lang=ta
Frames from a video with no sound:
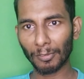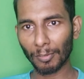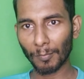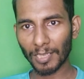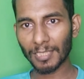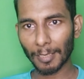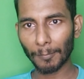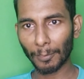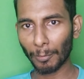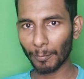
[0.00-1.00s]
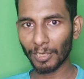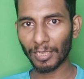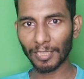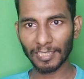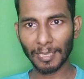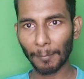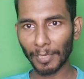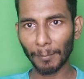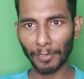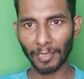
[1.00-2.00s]
பண்ணணும் மாஸ்டர் பண்ணணும் அப்படின்றத
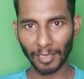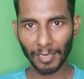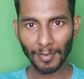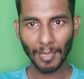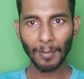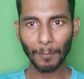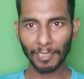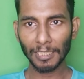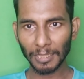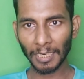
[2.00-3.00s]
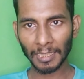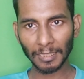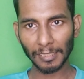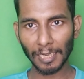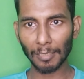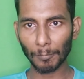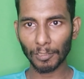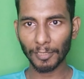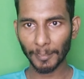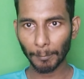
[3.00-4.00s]
செம்மையா பண்ணாங்க பட் இந்த இடத்துல தான்
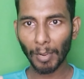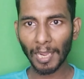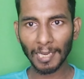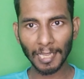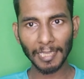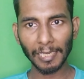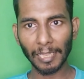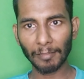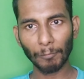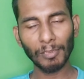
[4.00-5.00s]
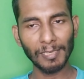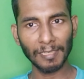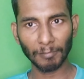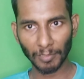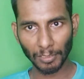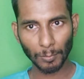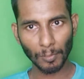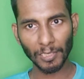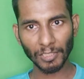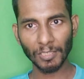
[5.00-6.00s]
நமக்கு பாலா இல்லாத ஃபீலிங்கை வந்து
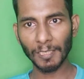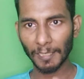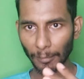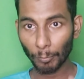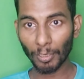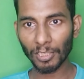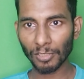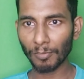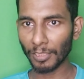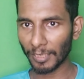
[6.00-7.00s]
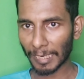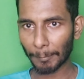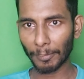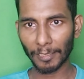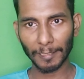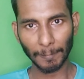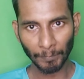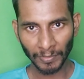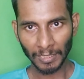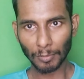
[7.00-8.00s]
சுரேஷி குரேஷி வந்து நிரப்புறாருங்க
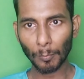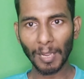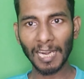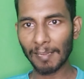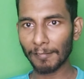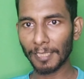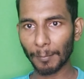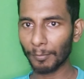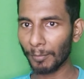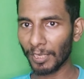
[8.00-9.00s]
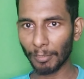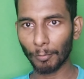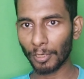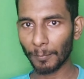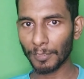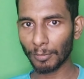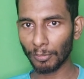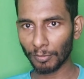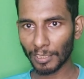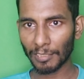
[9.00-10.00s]
ஸோ பாலா வந்து எப்பவுமே ஒரு
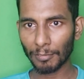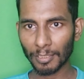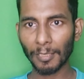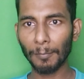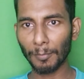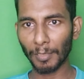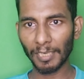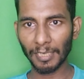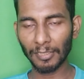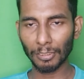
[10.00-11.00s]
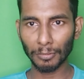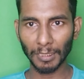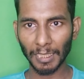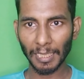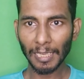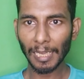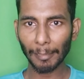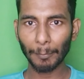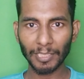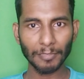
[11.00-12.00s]
எபிசோட வந்து அந்த ஸ்கிரிப்ட் மாதிரி எடுத்துட்டு வந்து
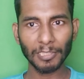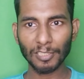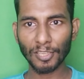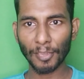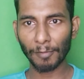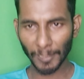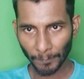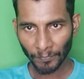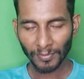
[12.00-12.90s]
அதை பேசி வச்சு செய்வார்